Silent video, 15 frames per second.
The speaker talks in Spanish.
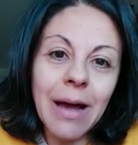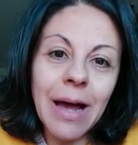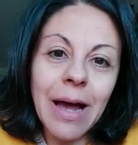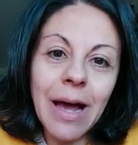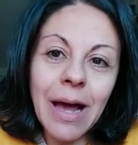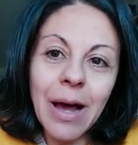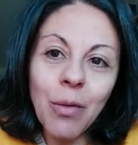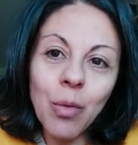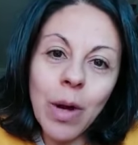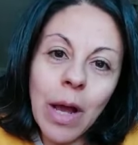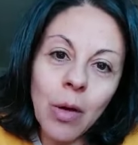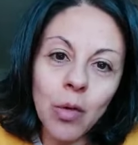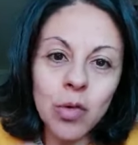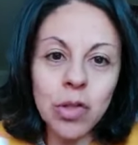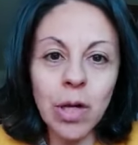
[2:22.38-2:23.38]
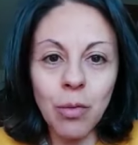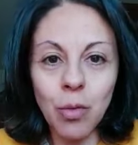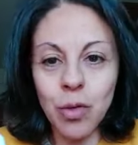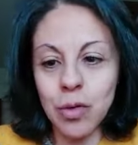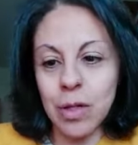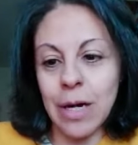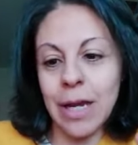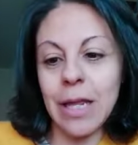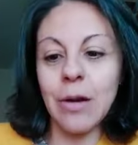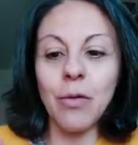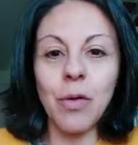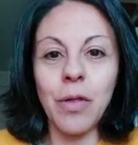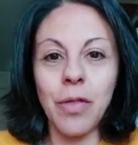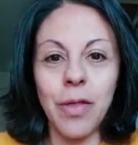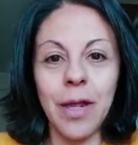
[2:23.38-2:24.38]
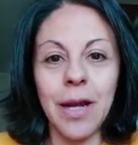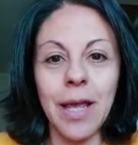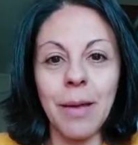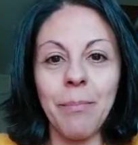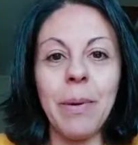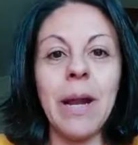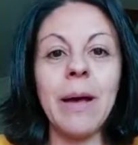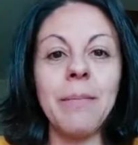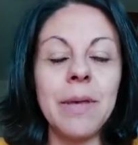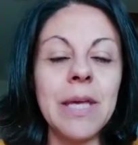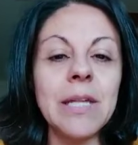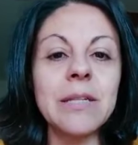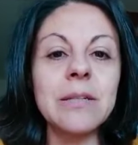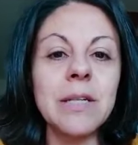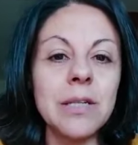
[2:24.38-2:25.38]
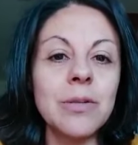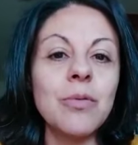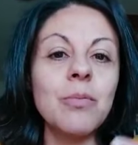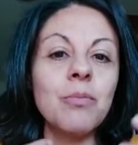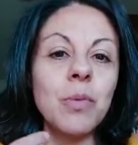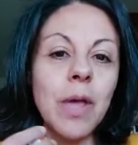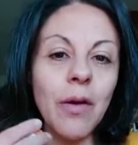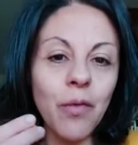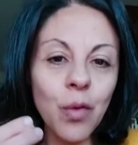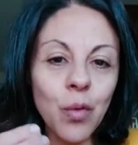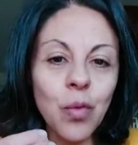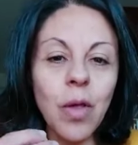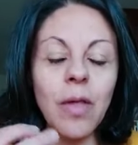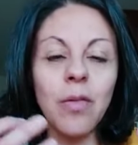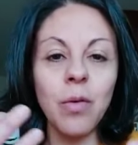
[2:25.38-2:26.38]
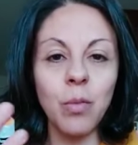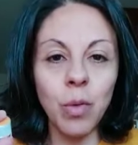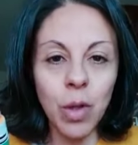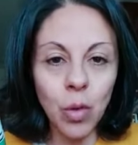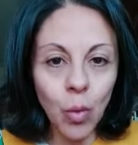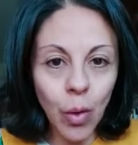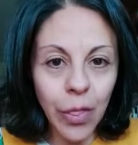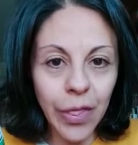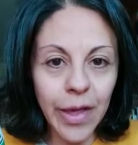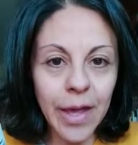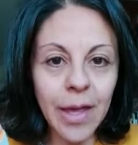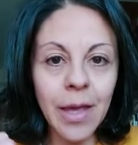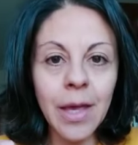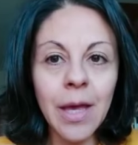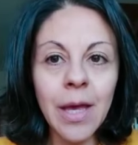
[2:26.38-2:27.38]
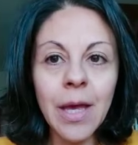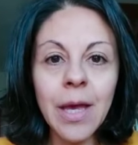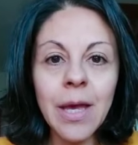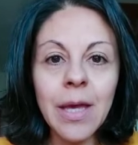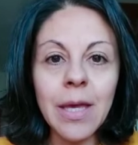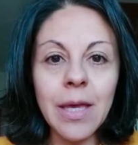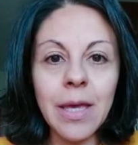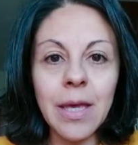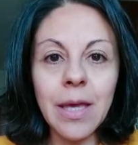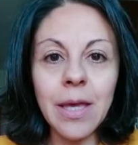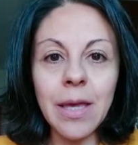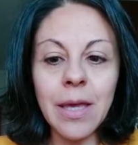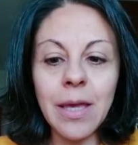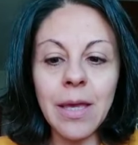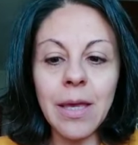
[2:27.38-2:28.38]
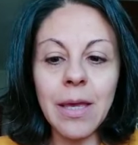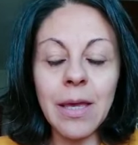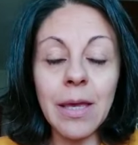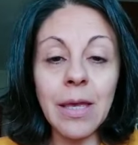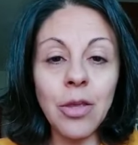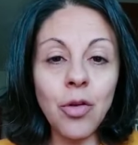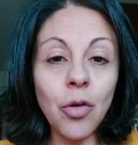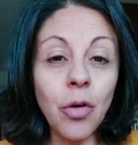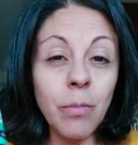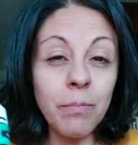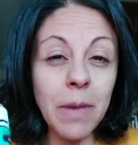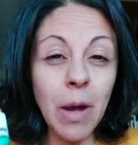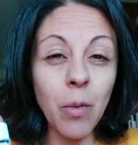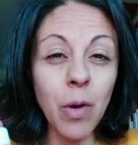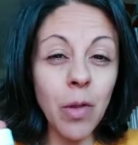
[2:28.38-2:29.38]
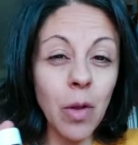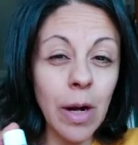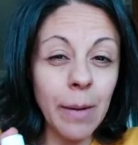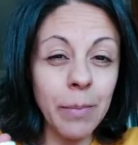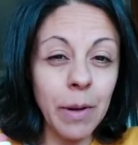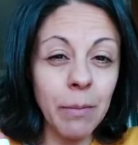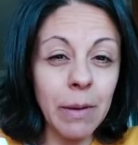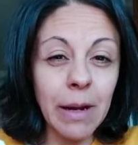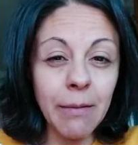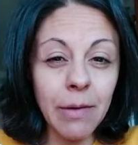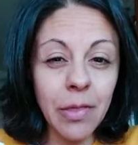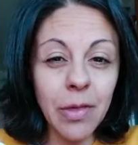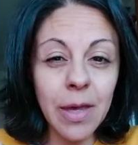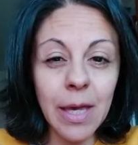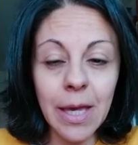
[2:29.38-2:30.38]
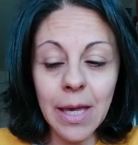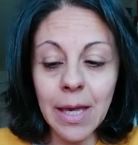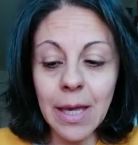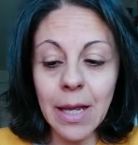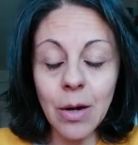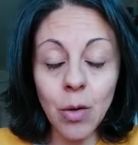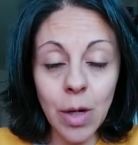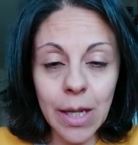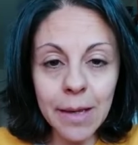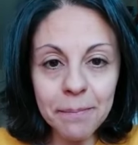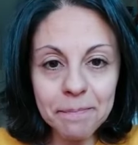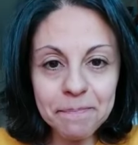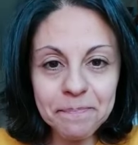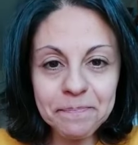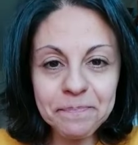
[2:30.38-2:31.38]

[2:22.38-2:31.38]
a una cosa u otra. Quiero decir que para mí es eso, muy afrutado y muy dulce. Y, y yo me acuerdo la primera vez que lo olí,